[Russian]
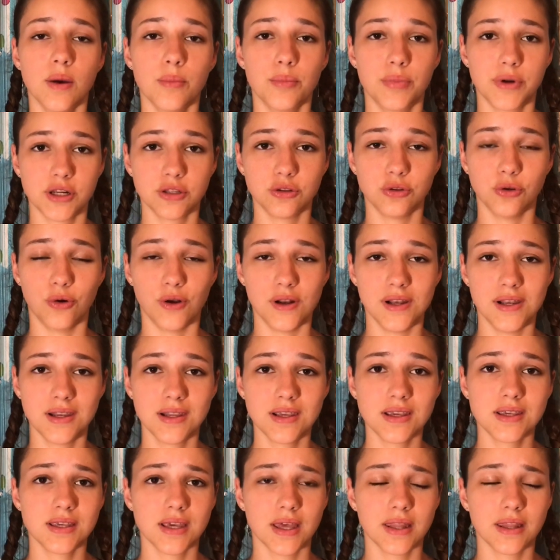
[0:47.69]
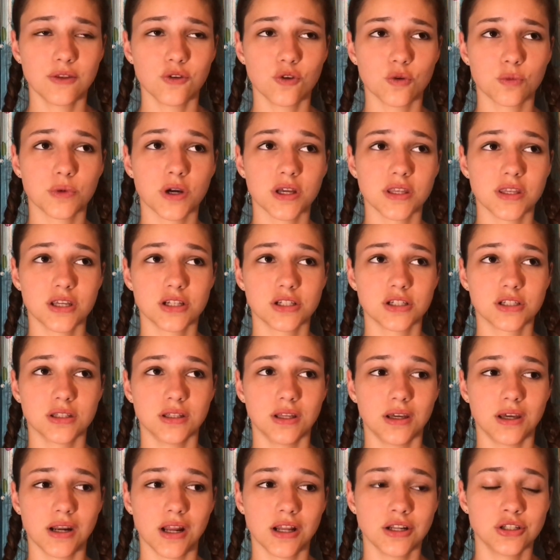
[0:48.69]
продольный, я на нем,
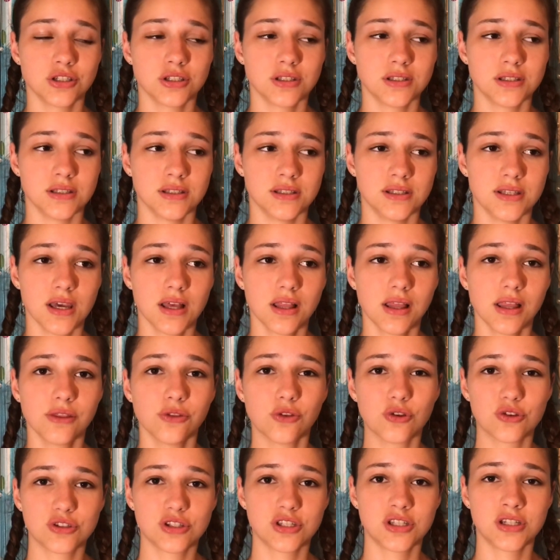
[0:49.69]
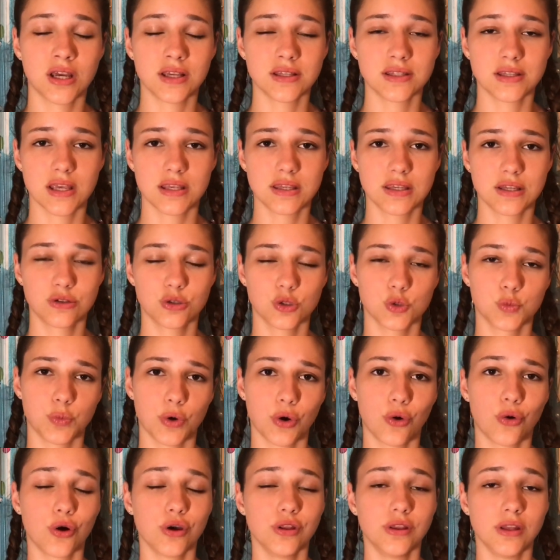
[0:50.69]
конечно, раньше сидела, но сейчас я сижу
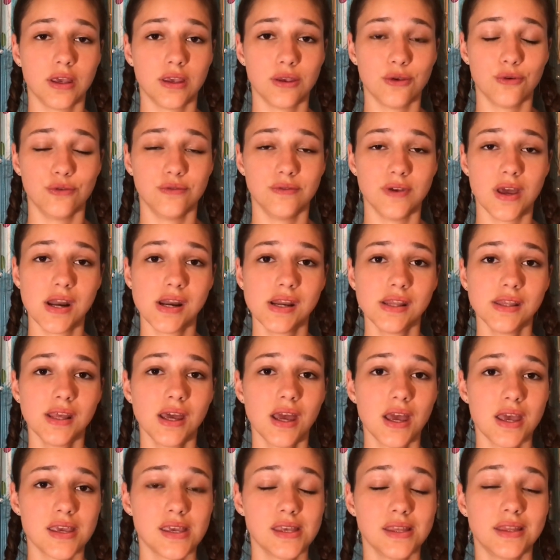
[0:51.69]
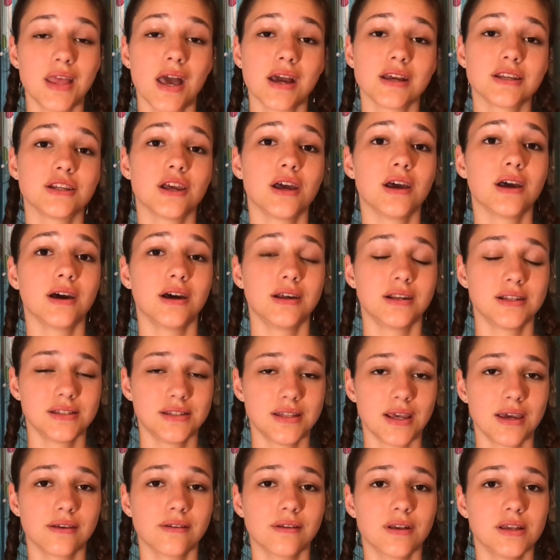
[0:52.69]
спокойно и уверенно, и также я
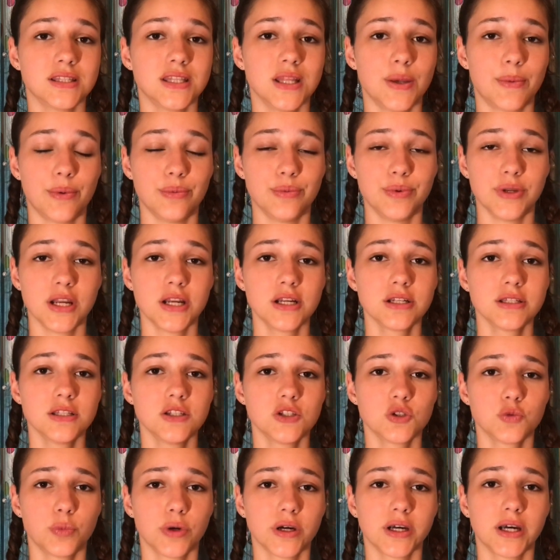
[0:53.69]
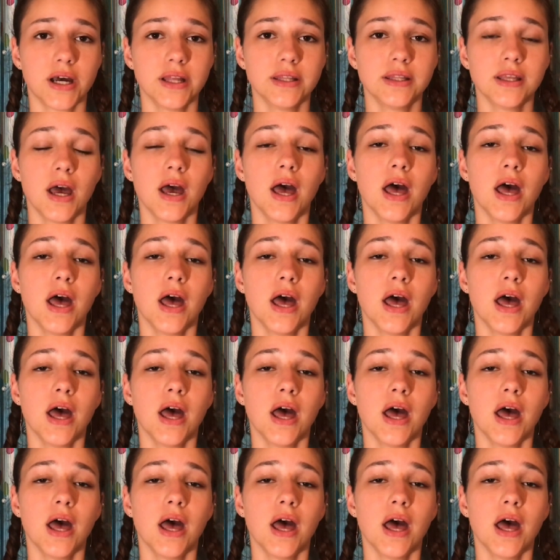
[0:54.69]
растягивалась на побережный шпагат,